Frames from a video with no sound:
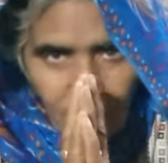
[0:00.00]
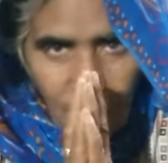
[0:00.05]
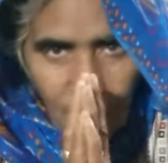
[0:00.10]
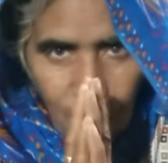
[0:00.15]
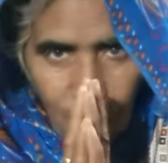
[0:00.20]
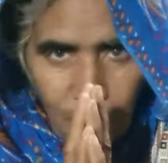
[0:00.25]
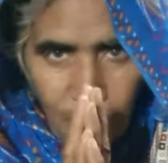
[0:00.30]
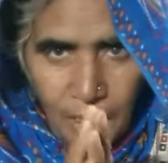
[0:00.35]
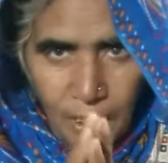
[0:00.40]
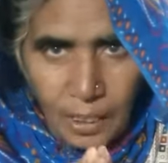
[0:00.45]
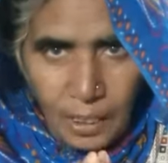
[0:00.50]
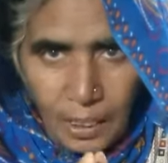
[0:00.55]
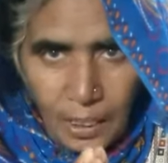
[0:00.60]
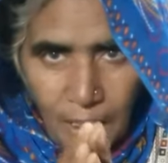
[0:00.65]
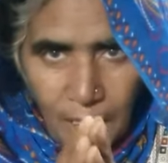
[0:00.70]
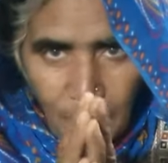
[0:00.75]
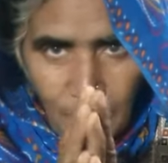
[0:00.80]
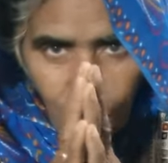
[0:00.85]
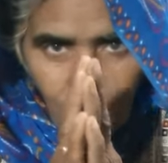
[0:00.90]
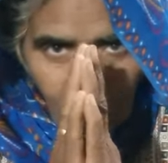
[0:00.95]
जी है
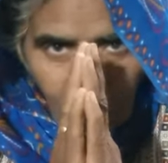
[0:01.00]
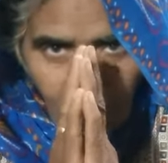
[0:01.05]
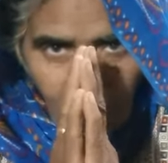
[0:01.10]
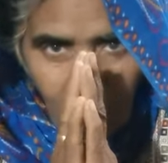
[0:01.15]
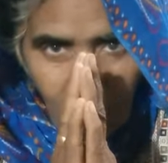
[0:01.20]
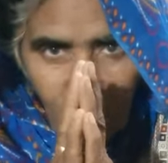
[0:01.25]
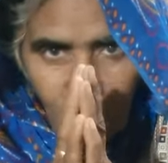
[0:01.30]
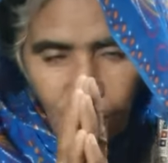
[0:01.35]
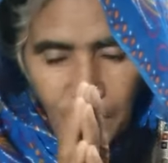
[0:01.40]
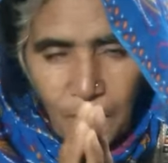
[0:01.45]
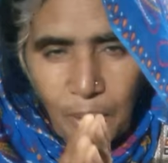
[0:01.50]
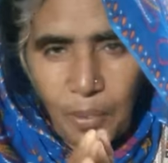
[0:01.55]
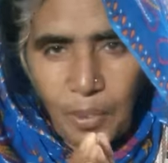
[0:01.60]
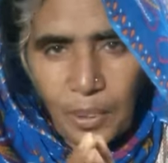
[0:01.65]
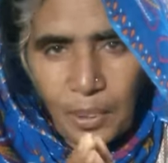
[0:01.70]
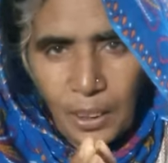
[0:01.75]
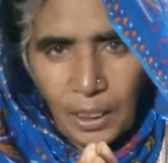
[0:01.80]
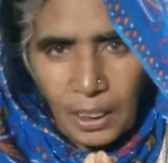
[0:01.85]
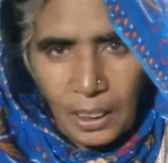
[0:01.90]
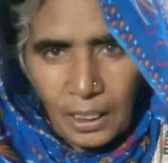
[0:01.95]
यानी कि मेरी
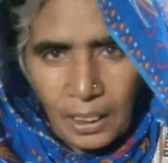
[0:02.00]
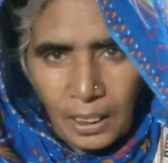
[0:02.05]
मम्मी